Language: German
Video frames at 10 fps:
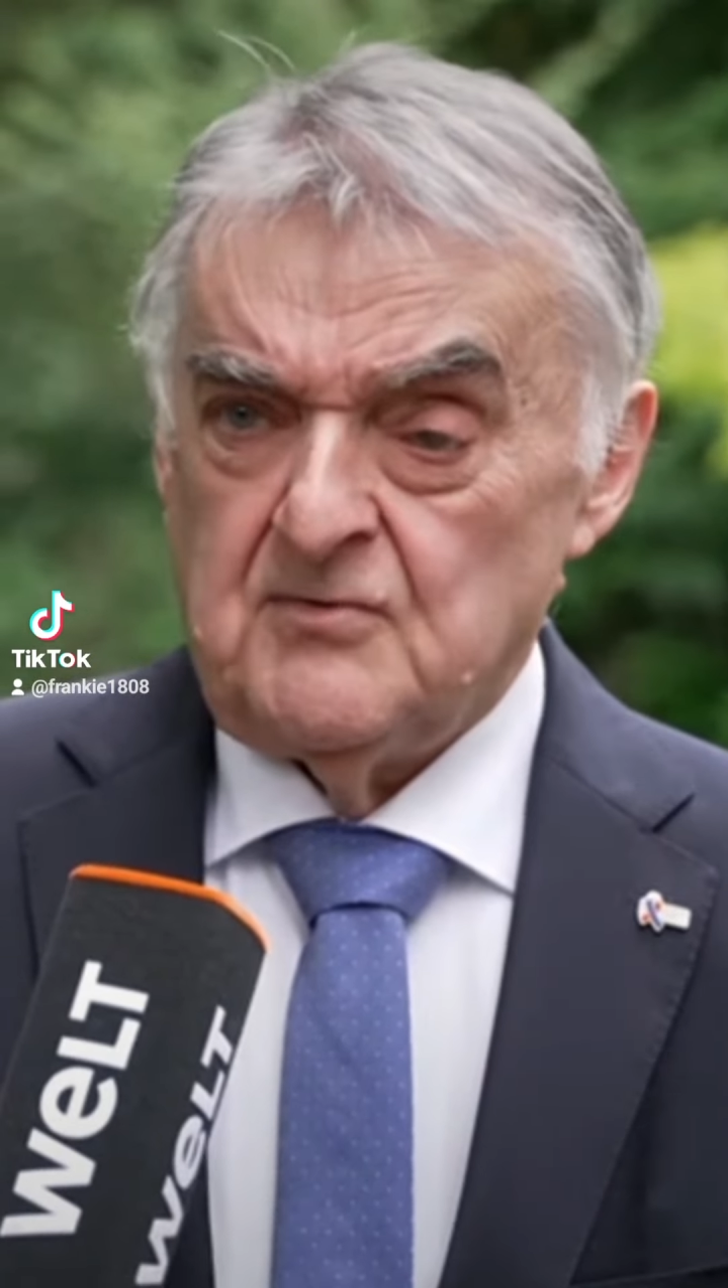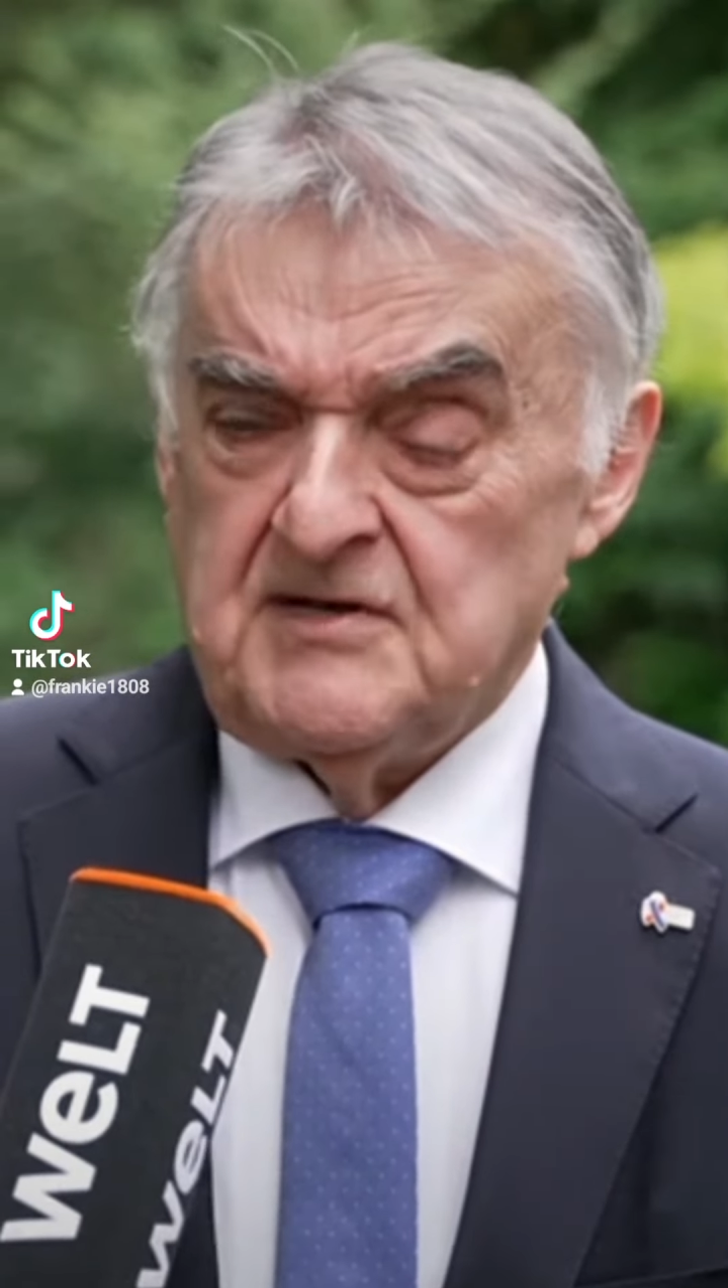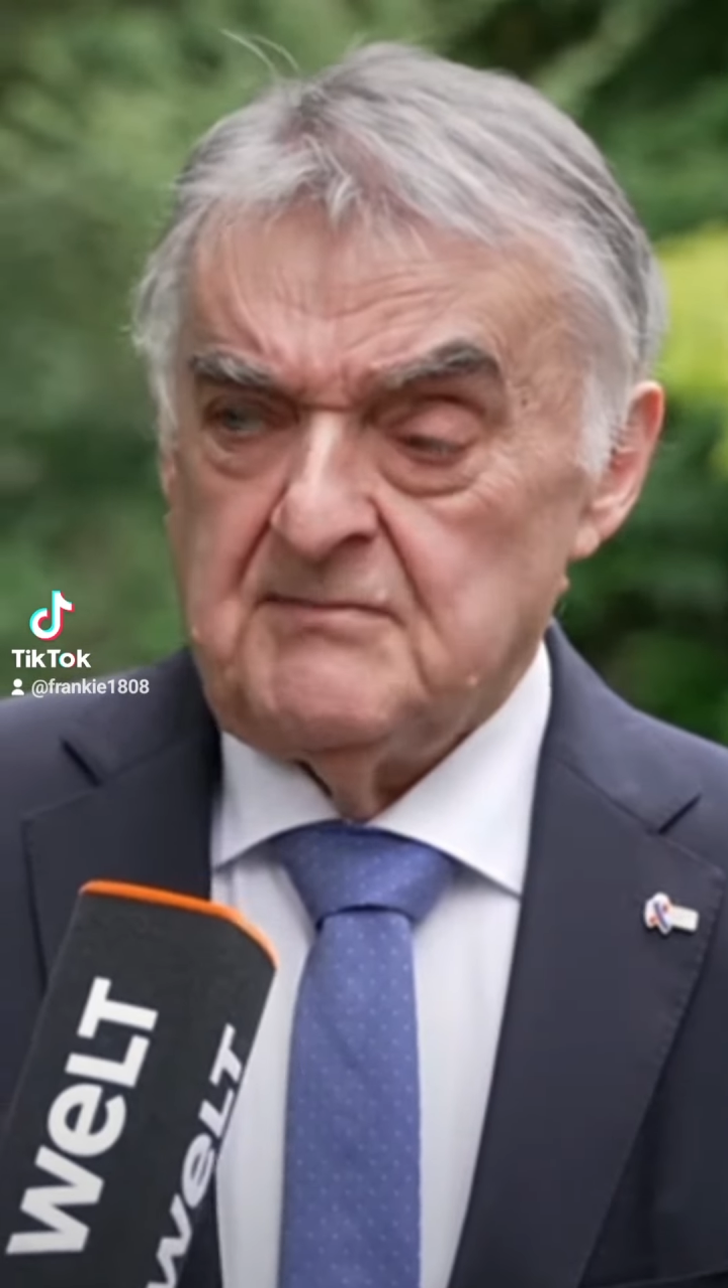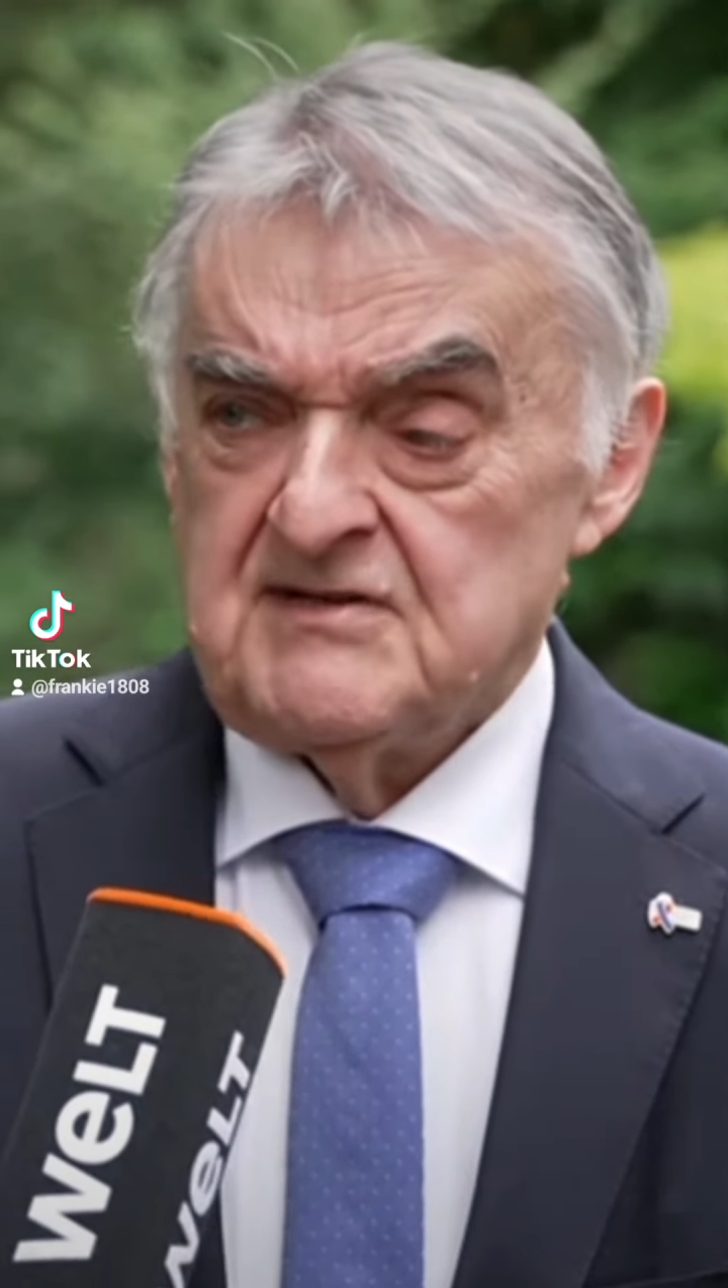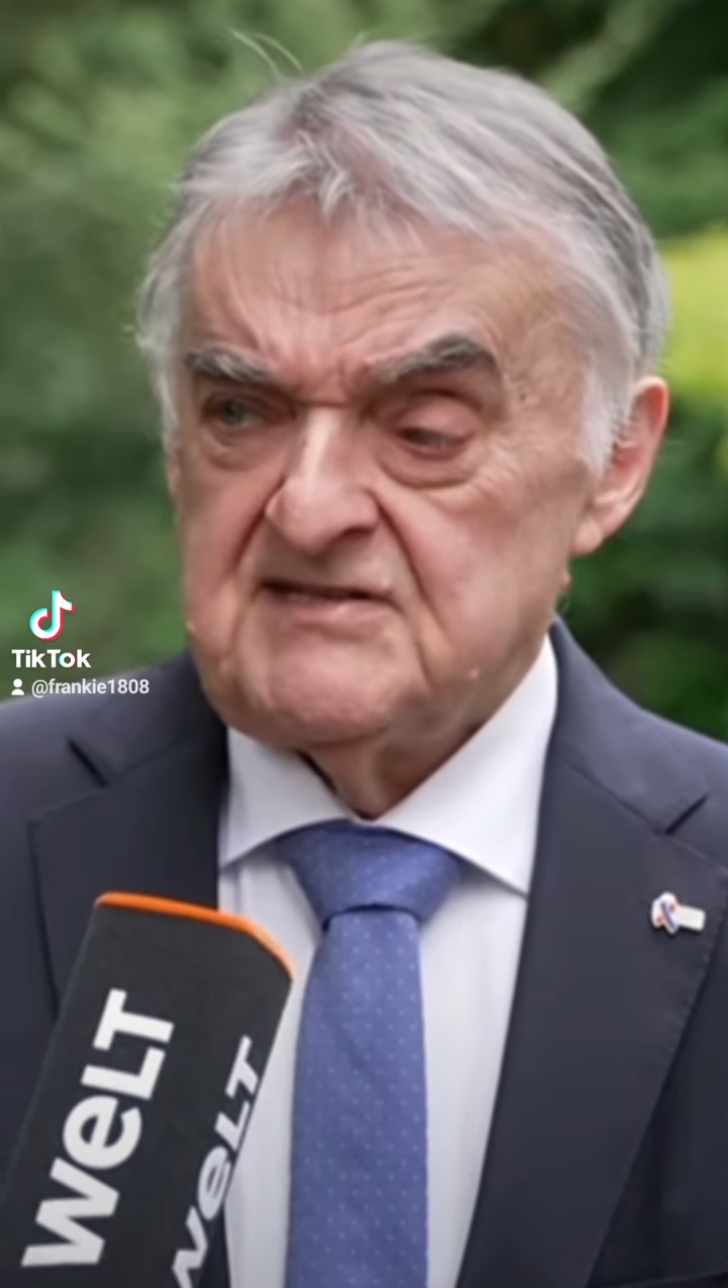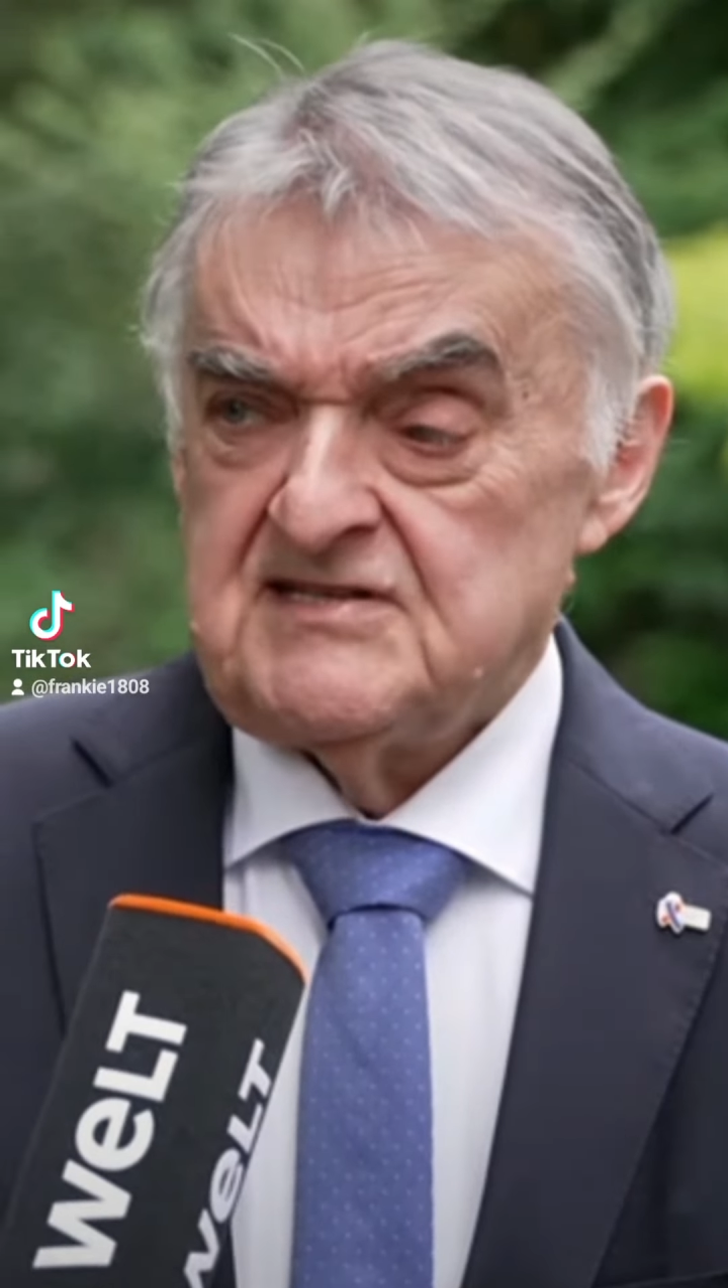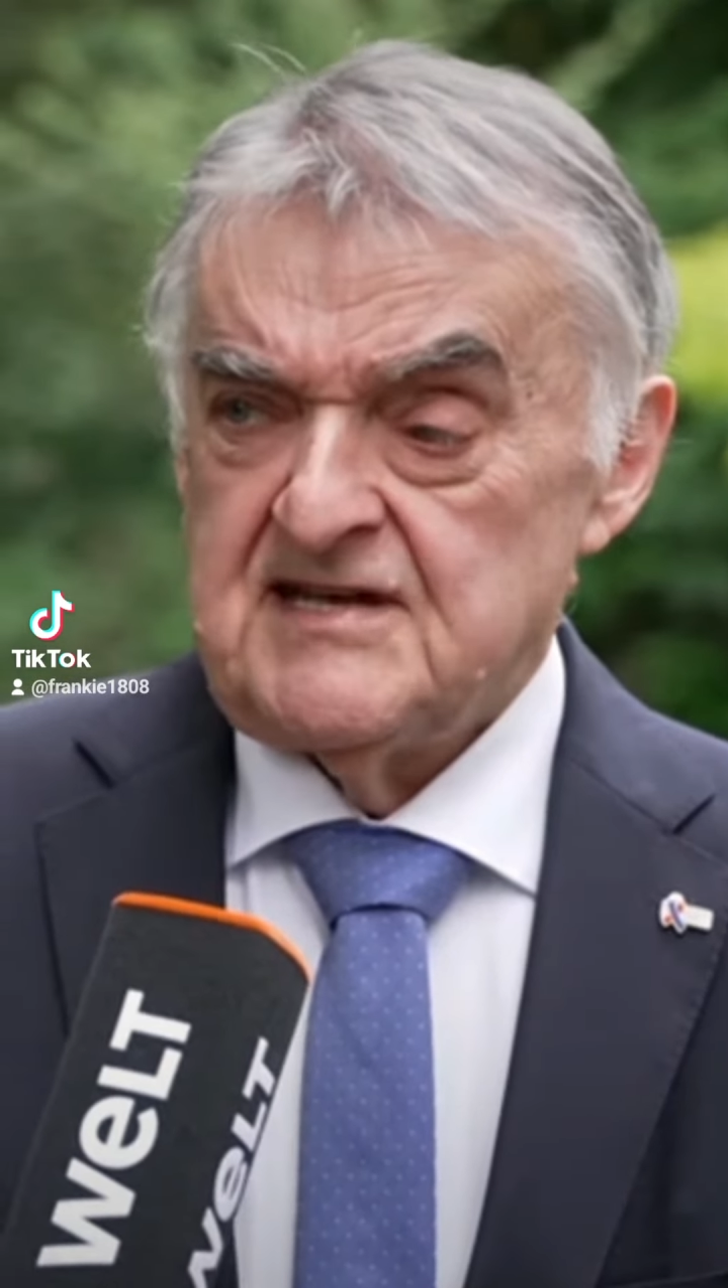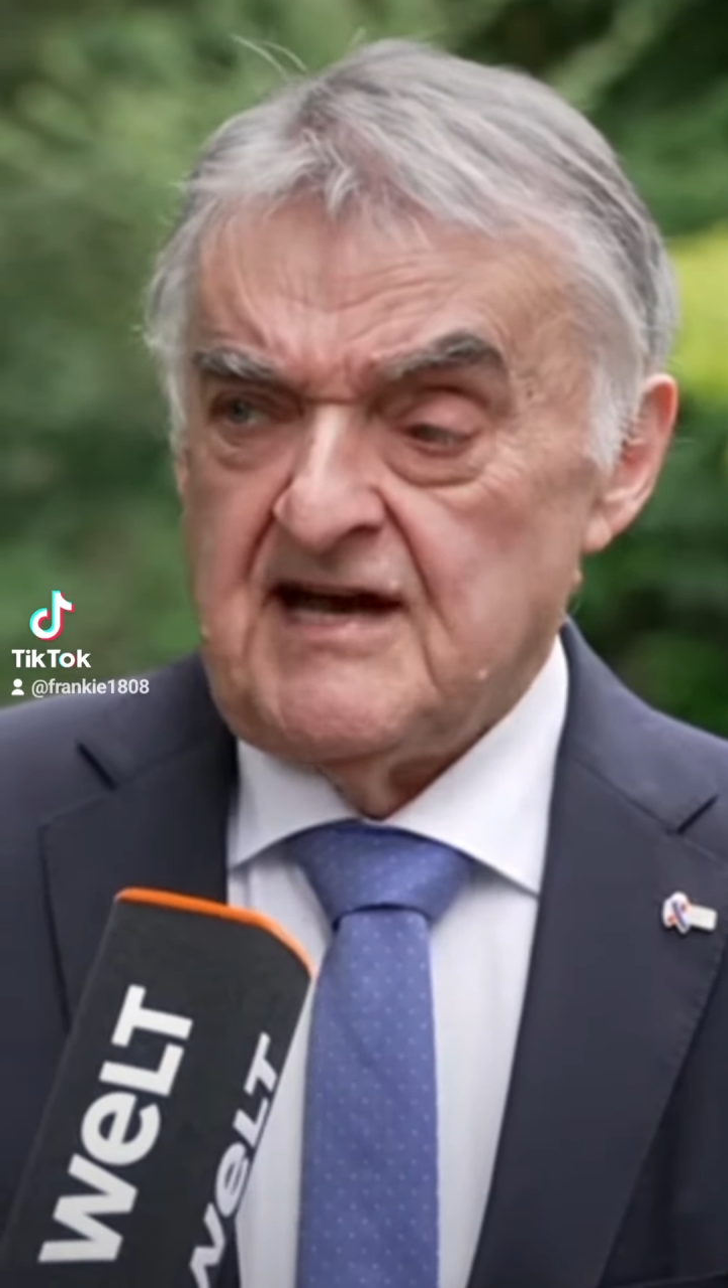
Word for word: über den man sich